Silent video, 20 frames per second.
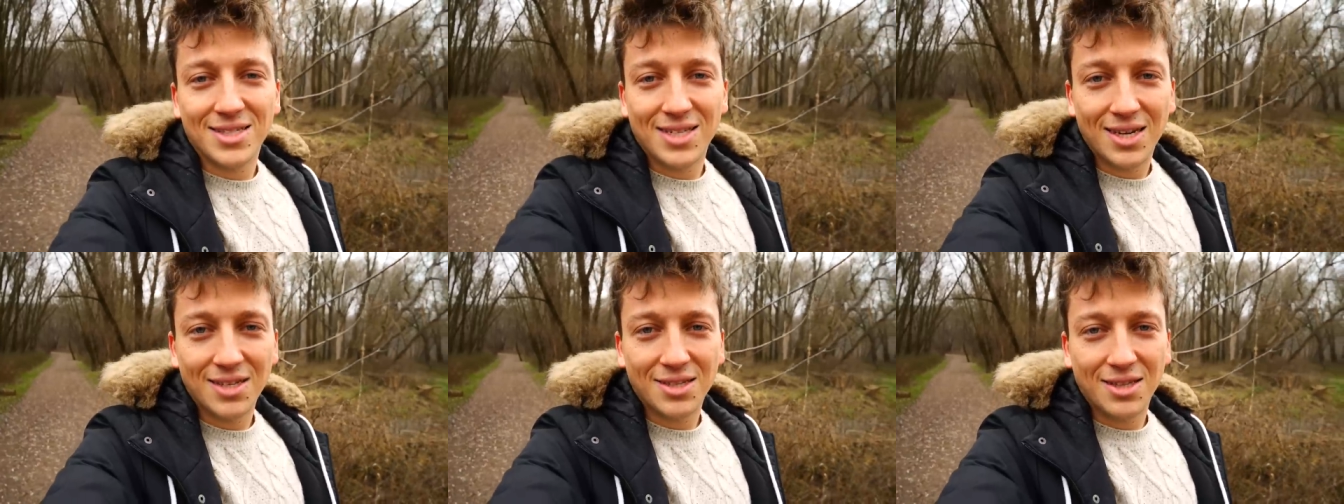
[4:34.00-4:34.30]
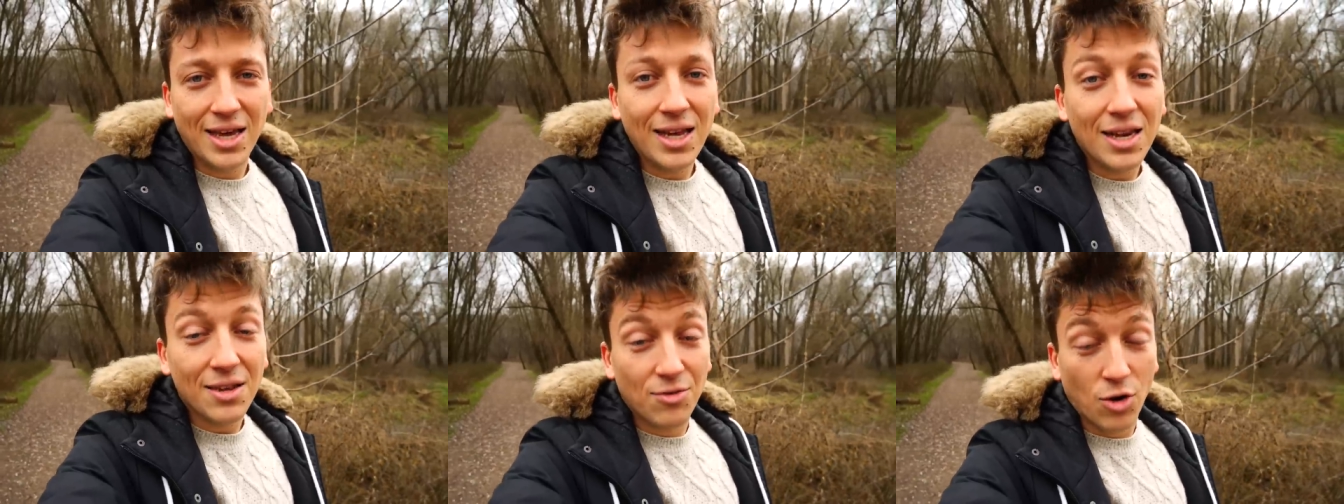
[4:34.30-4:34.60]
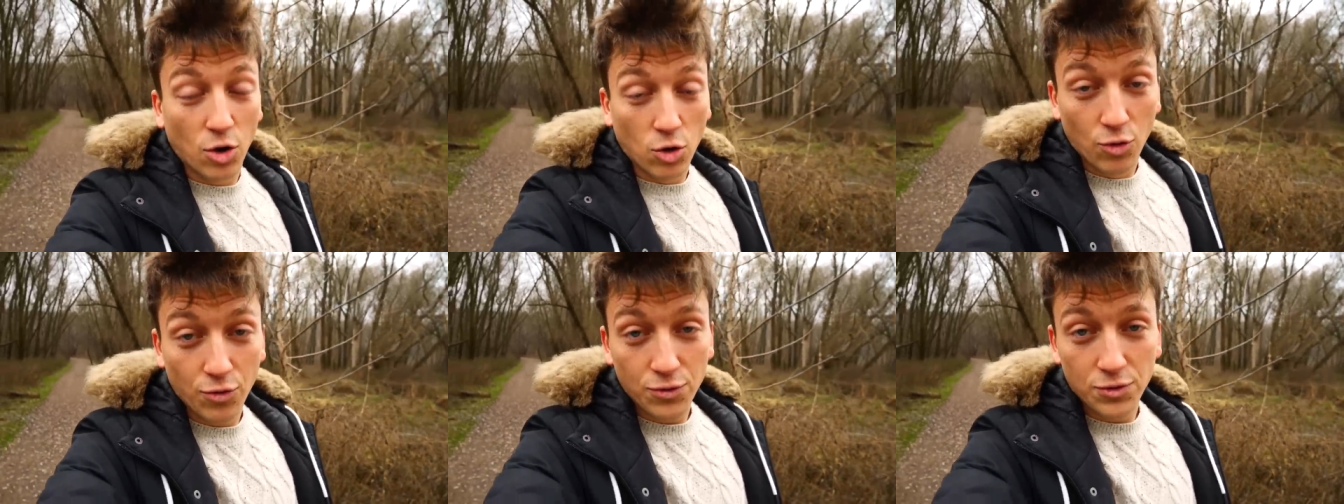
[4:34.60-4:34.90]
serii Daily
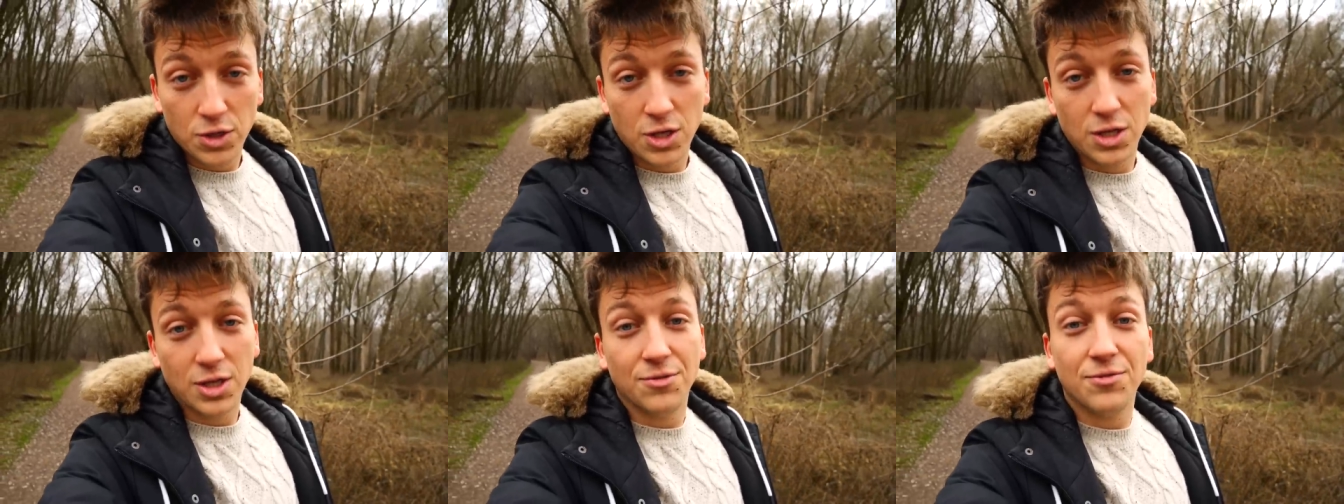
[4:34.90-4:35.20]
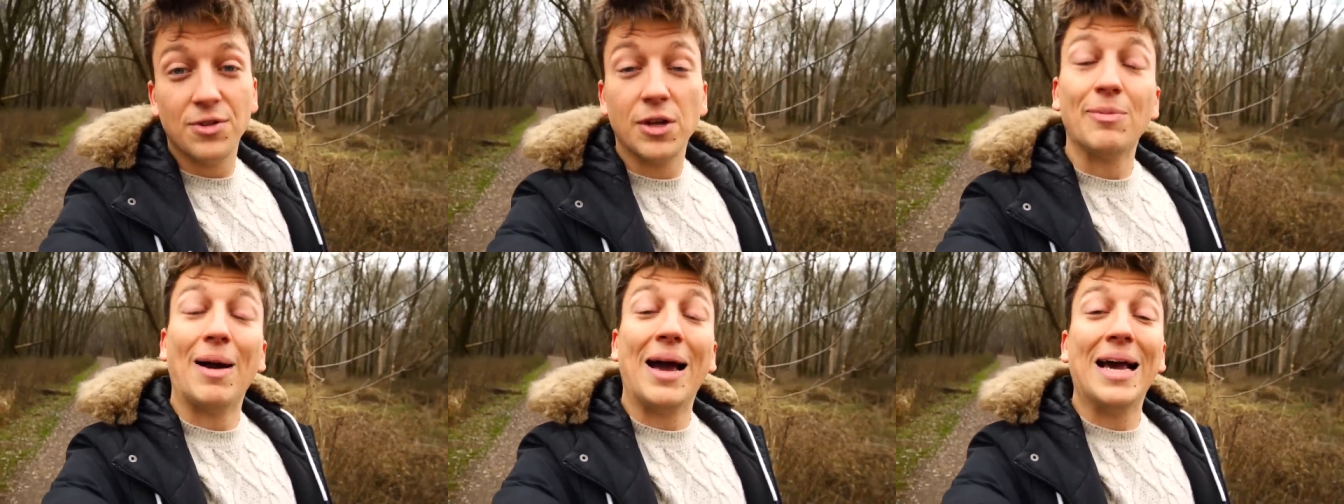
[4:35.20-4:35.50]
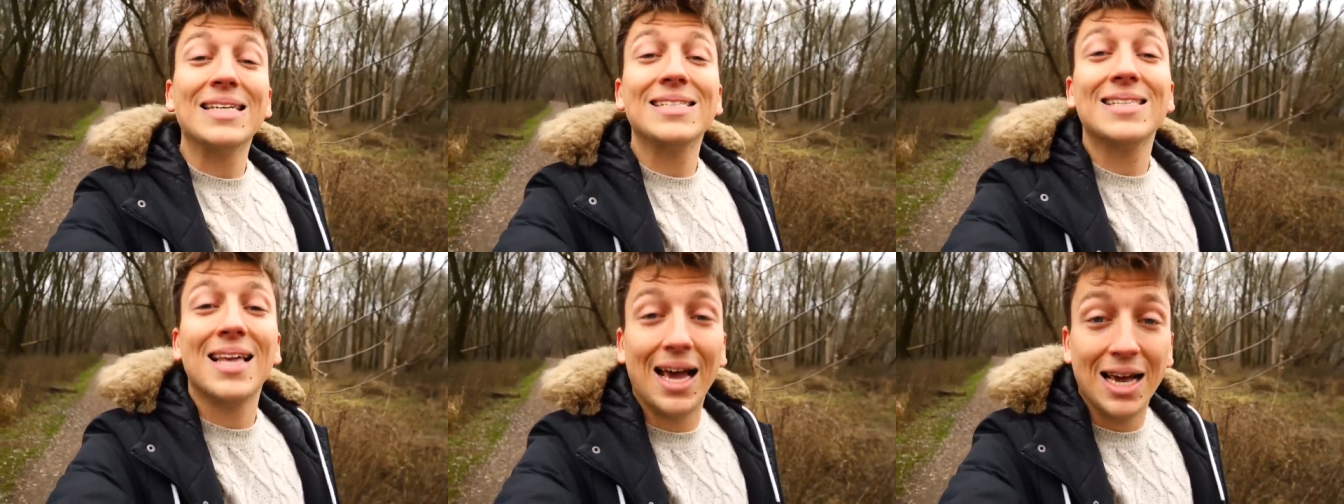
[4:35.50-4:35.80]
Vlogów, czyli firma
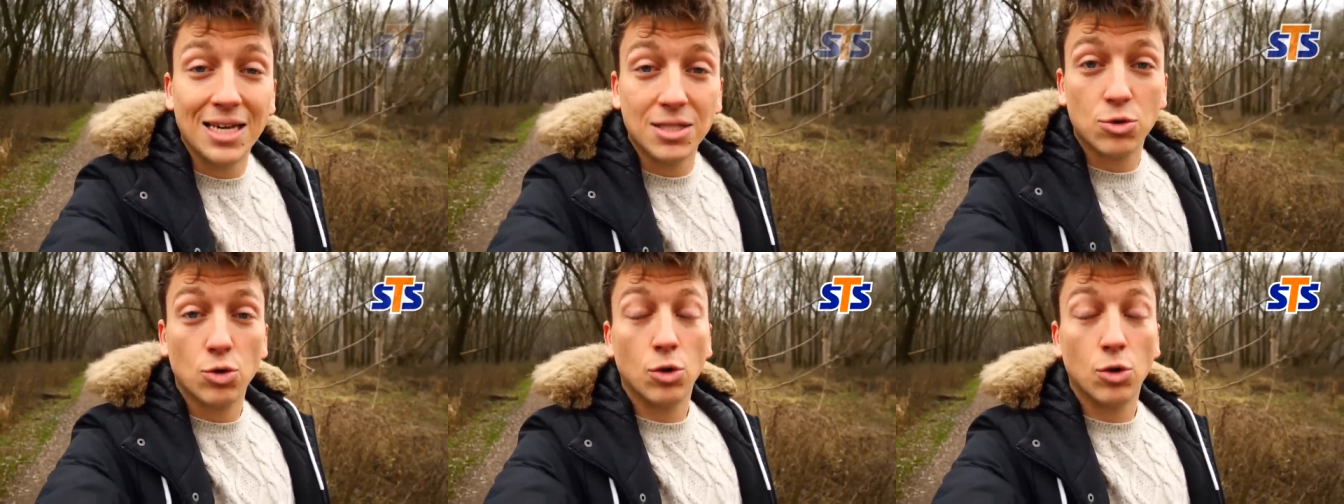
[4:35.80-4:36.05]
STS,